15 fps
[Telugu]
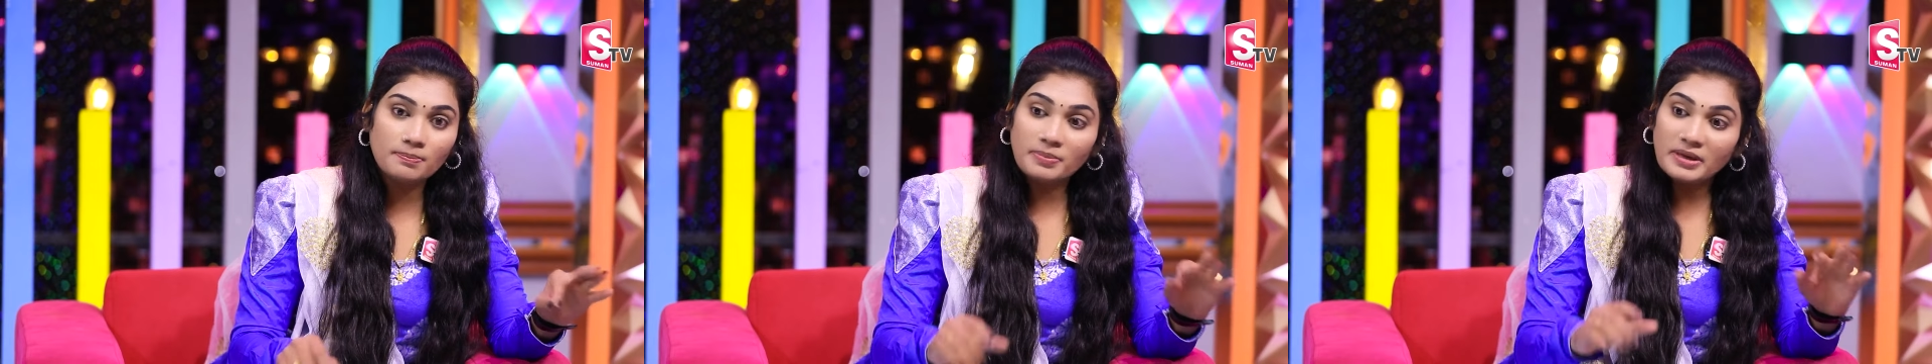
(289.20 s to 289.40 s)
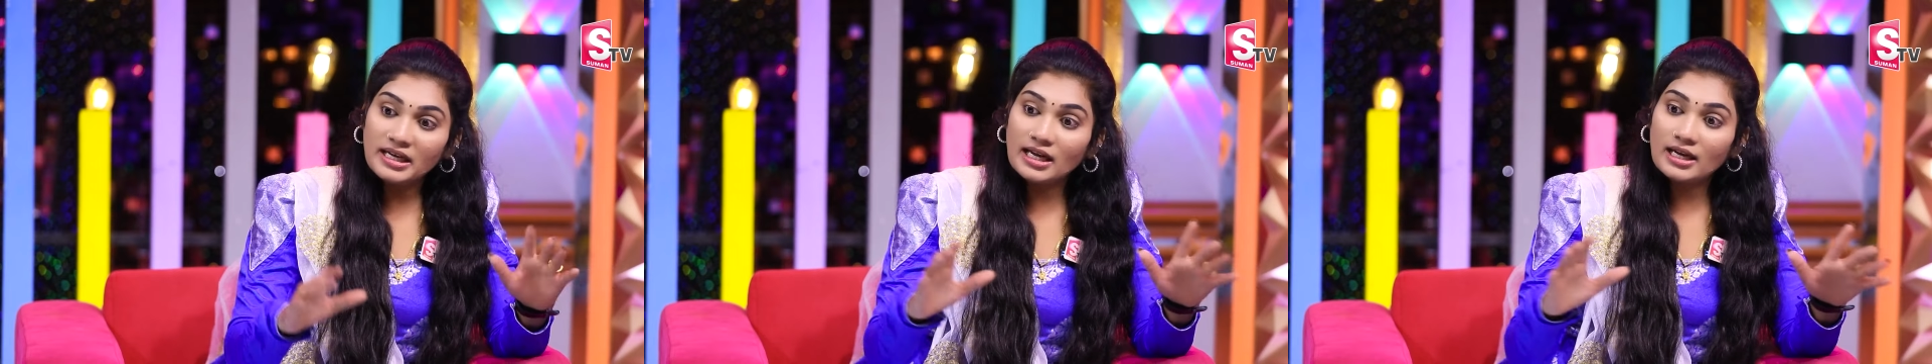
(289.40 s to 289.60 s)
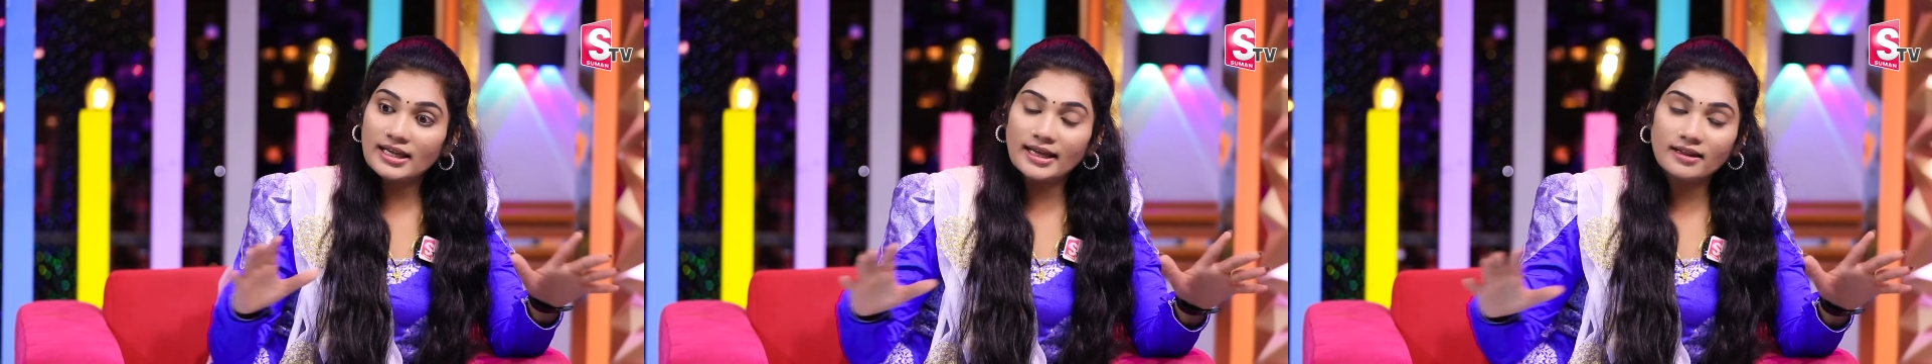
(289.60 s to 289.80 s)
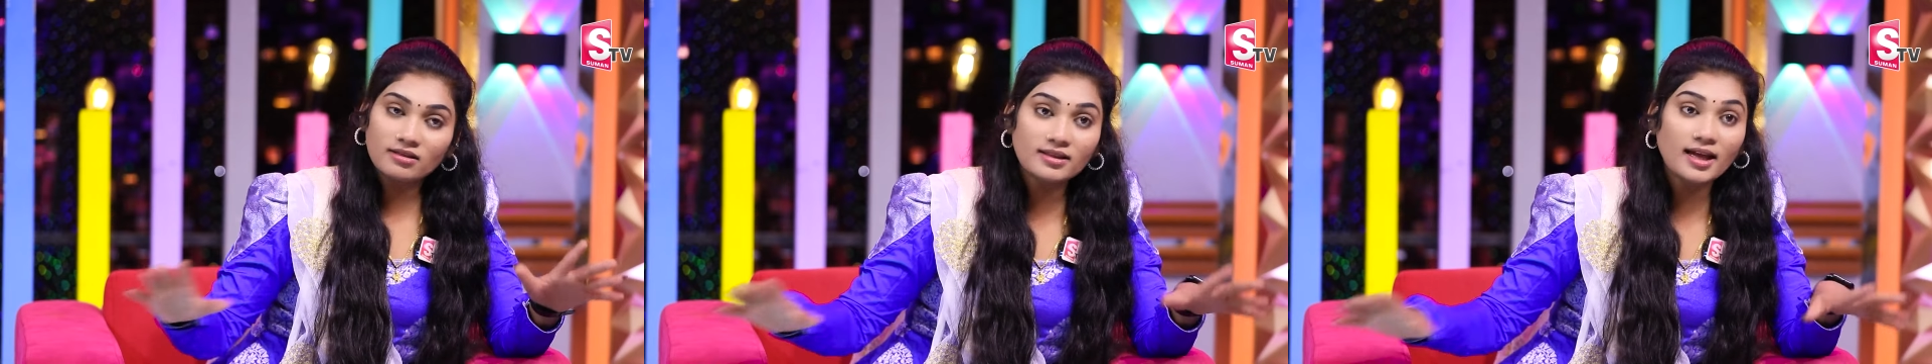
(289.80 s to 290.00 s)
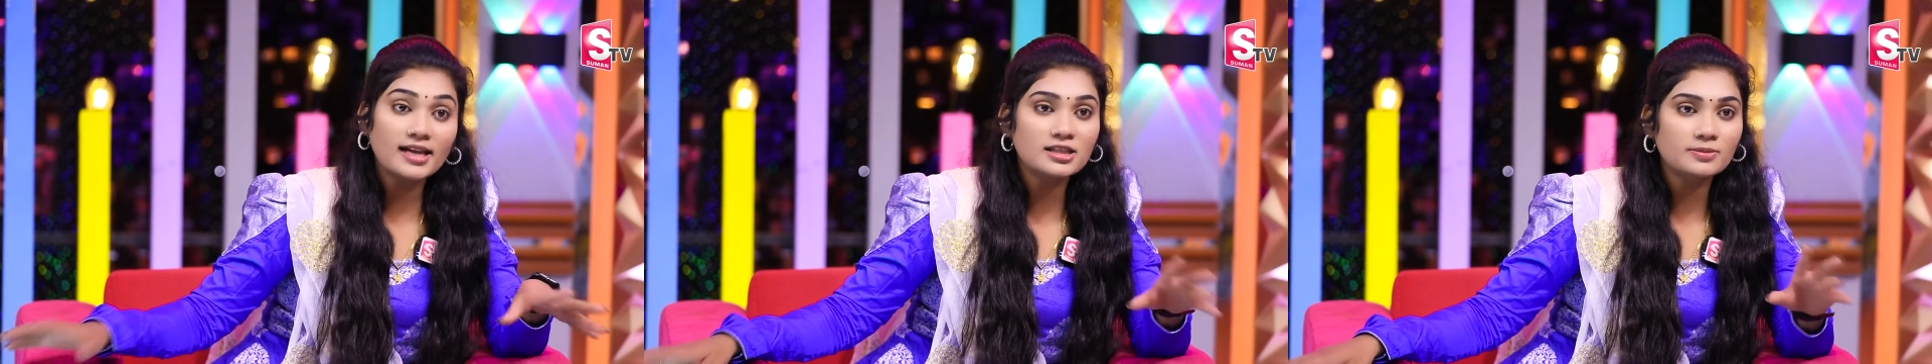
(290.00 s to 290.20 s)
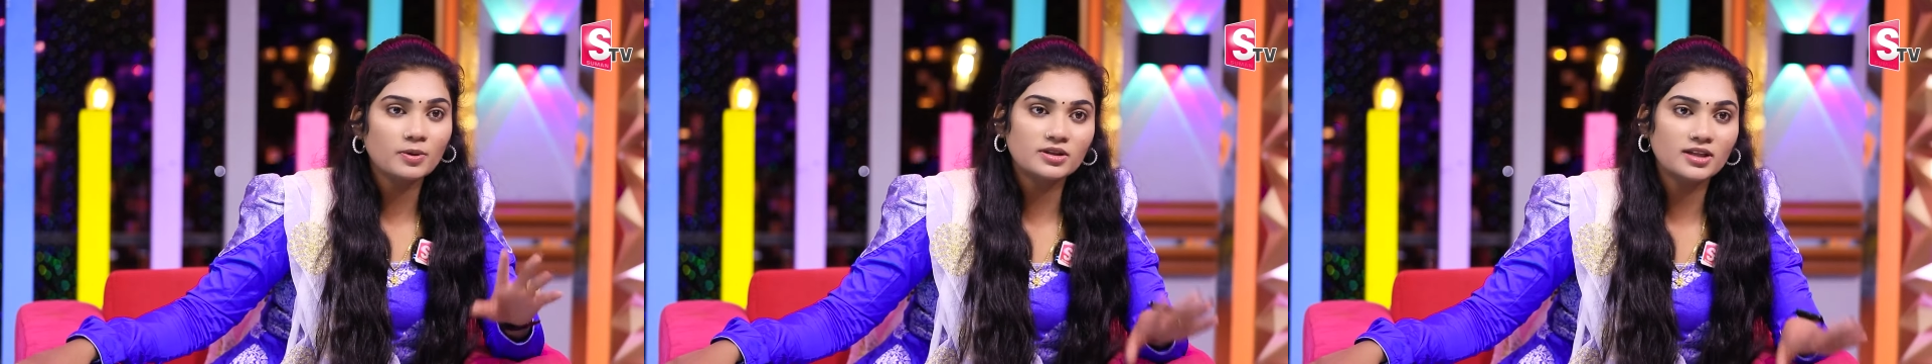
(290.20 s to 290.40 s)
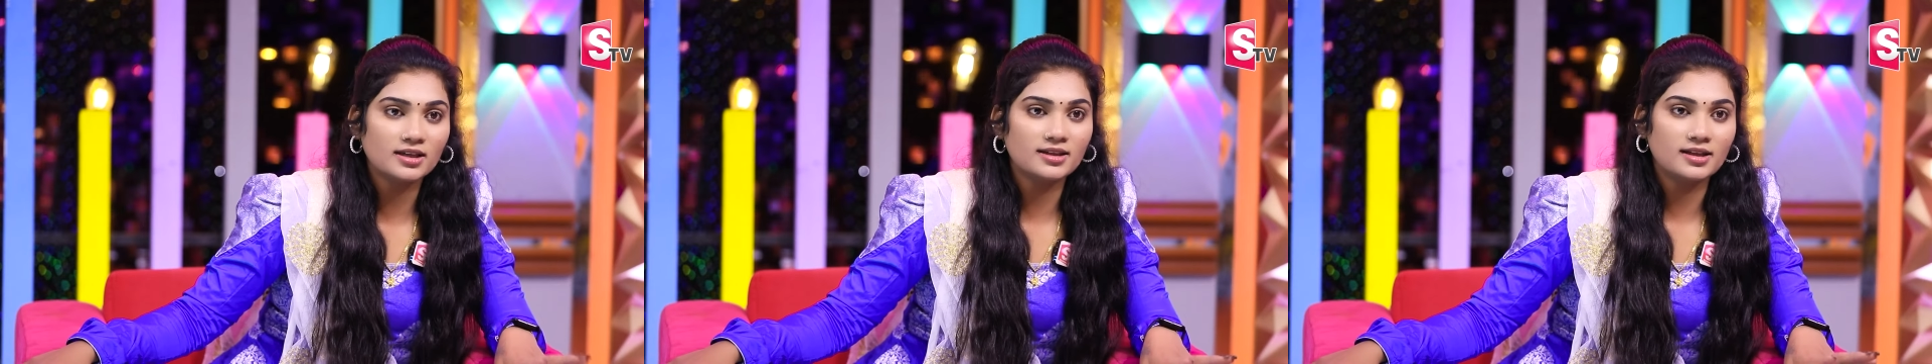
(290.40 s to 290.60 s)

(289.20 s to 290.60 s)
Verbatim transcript: పిల్లలు ఎంత అలసిపోతారు